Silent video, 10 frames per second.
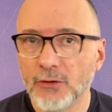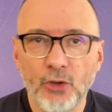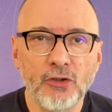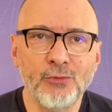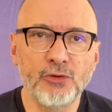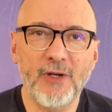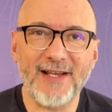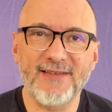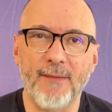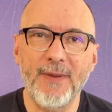Todo mundo quer
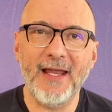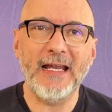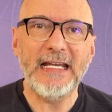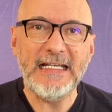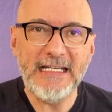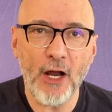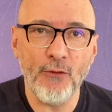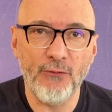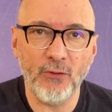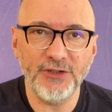saber e eu
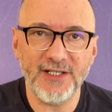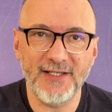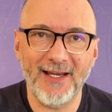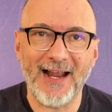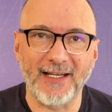vou dizer